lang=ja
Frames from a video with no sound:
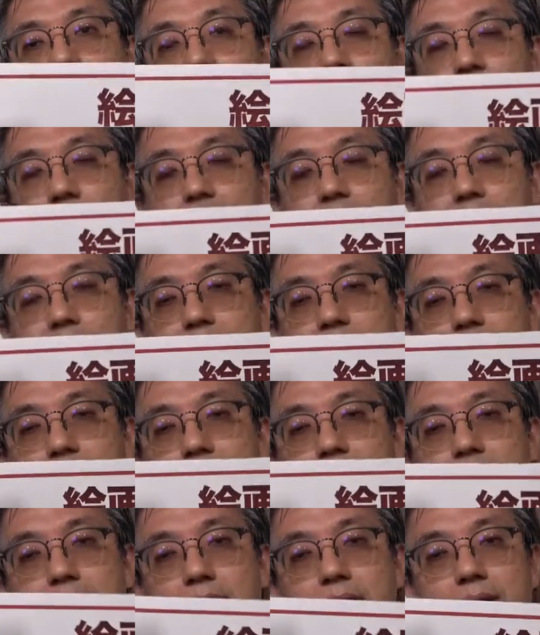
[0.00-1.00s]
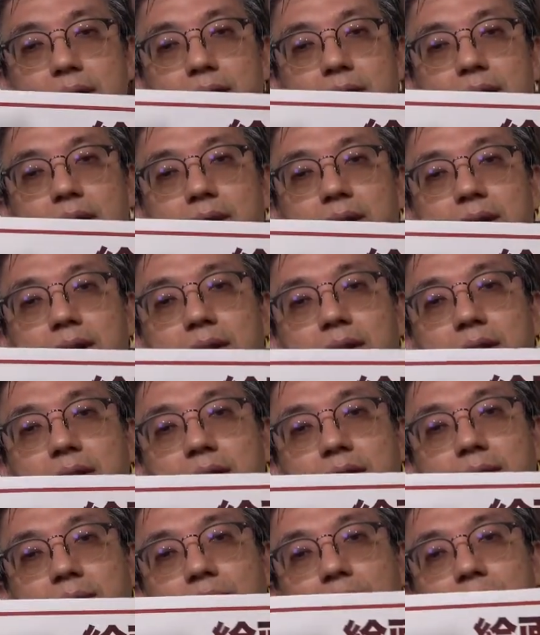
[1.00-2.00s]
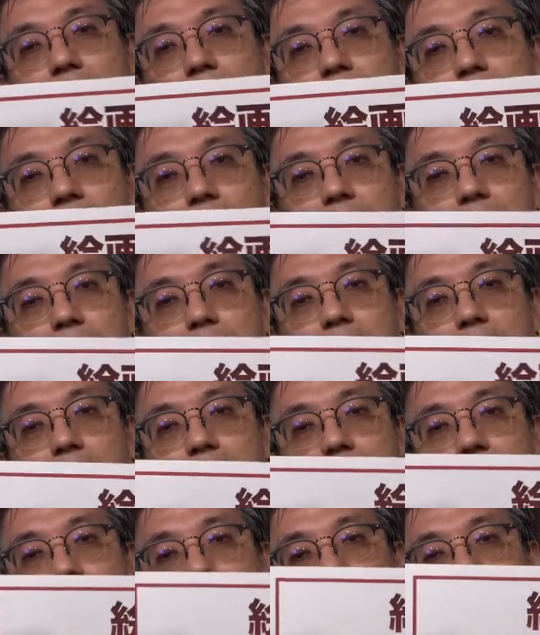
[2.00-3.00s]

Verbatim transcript: 美術品骨董品